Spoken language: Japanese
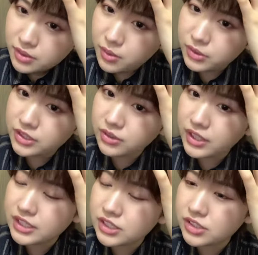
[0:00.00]
鬼の
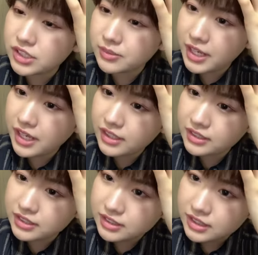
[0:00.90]
練習しま
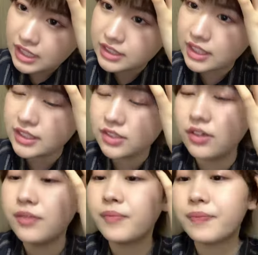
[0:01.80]
す。はつかでしょ、